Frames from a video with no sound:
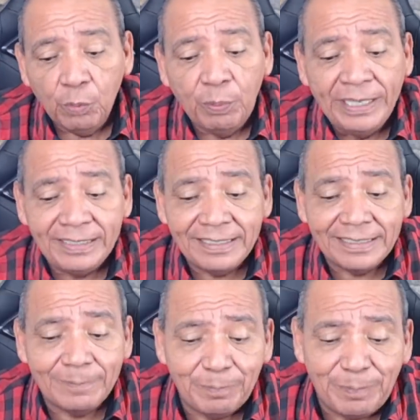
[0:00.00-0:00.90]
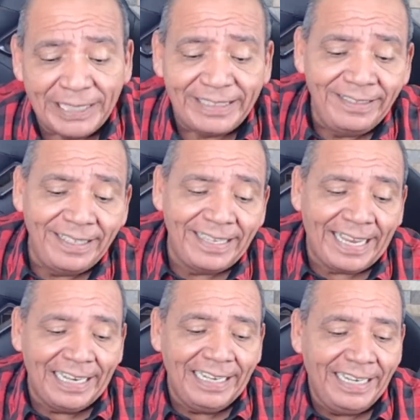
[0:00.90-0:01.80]
pues pretende
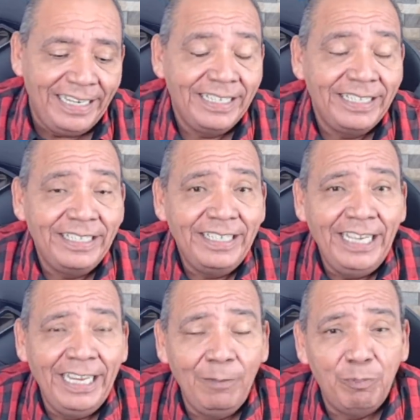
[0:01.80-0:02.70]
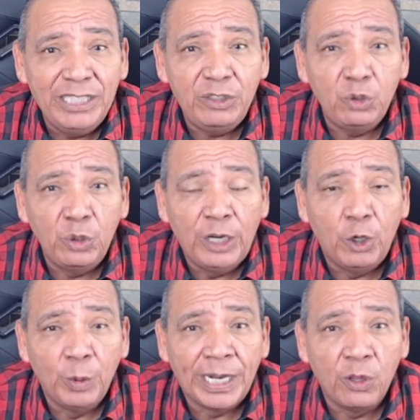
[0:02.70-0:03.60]
dejarle el puesto de
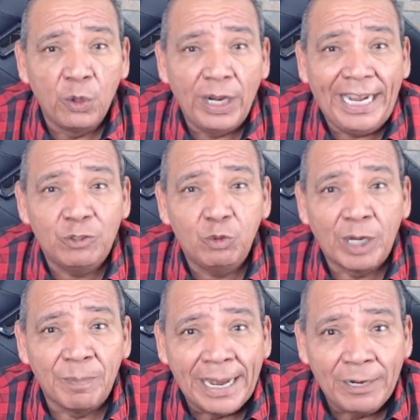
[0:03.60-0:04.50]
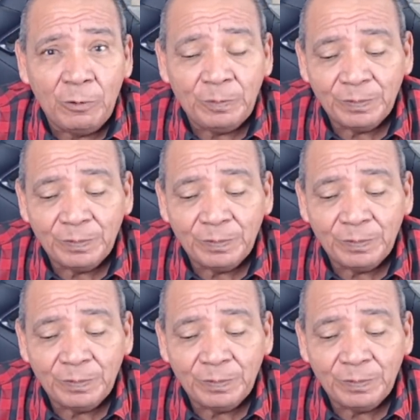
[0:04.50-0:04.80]
gobernador a su hermano.